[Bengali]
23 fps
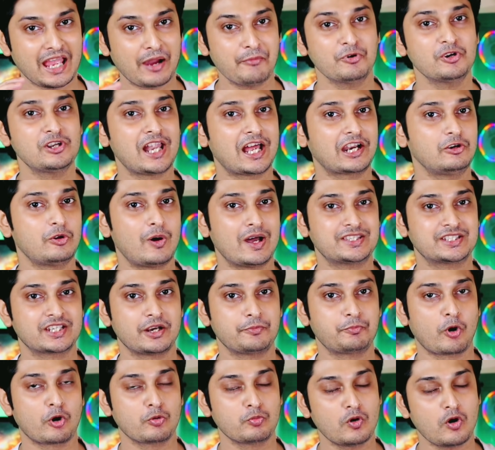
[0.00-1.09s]
কেমন লাগলো
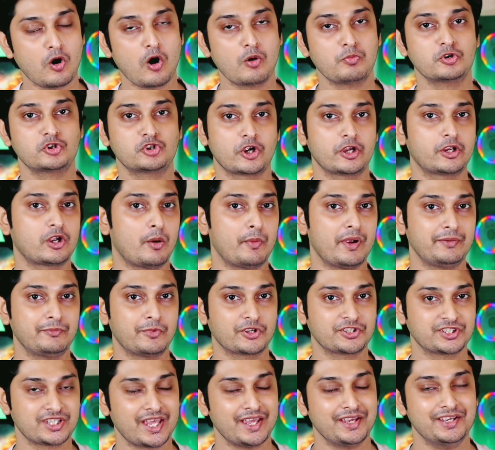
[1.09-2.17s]
আজকের পর্ব অবশ্যই
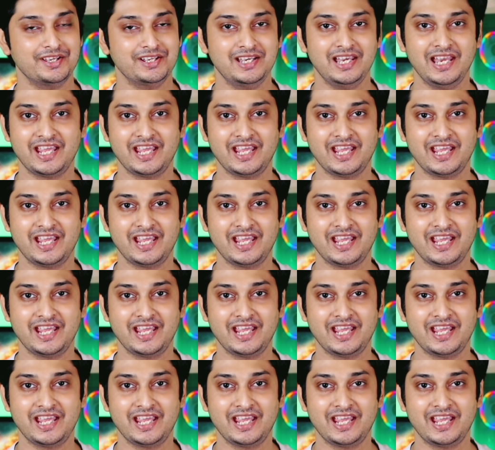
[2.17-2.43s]
কমেন্ট বক্সে